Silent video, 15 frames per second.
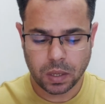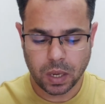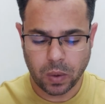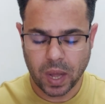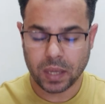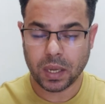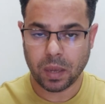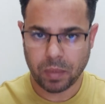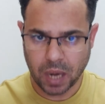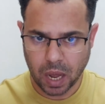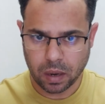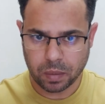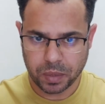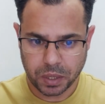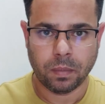لو عندك
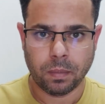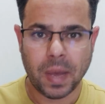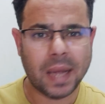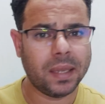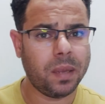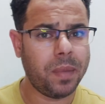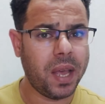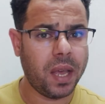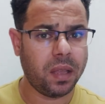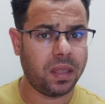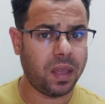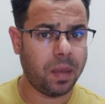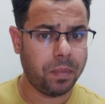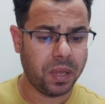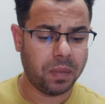بالعربي بعد ما
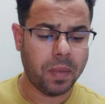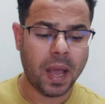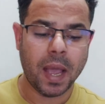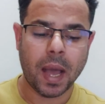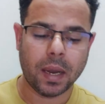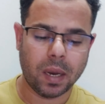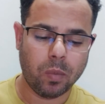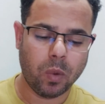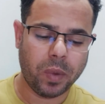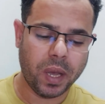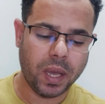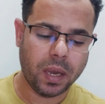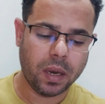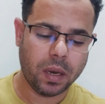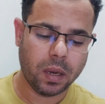اتثبت معايا على
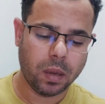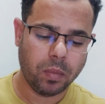الموبايل